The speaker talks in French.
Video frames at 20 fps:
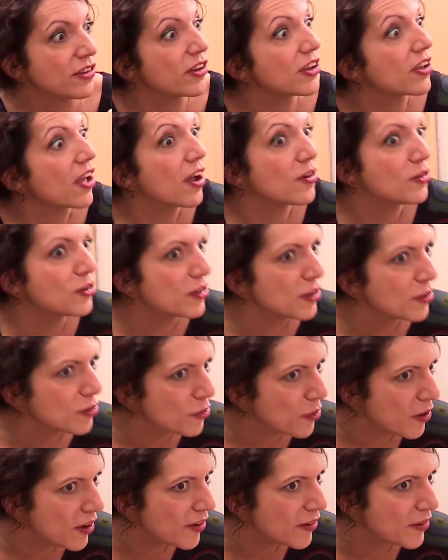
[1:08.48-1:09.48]
C'est vrai qu'à côté
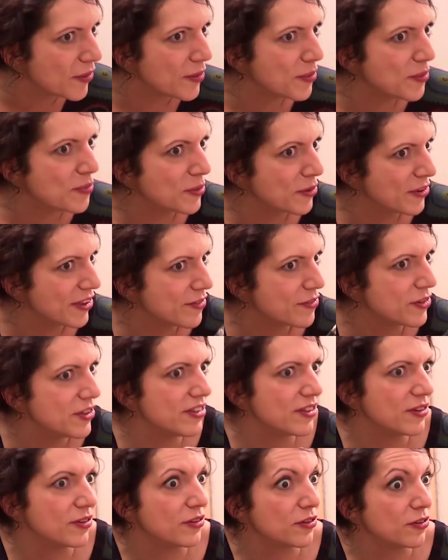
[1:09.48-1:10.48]
de toi, euh, mon
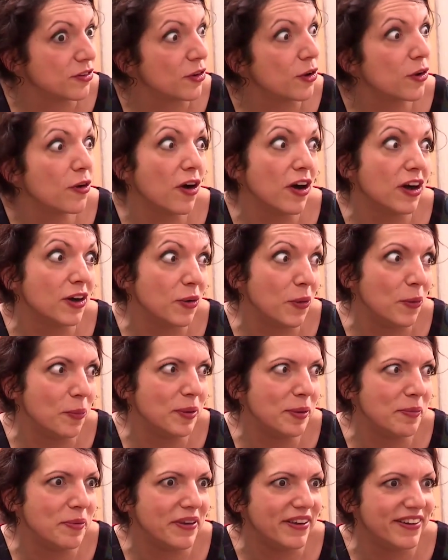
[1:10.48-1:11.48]
Kevin, euh, c'est encore un
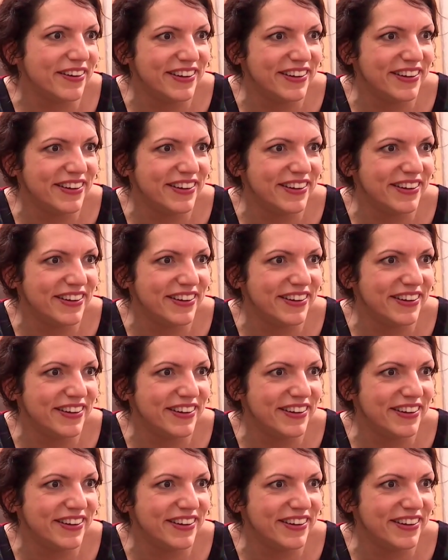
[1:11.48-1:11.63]
gros bébé.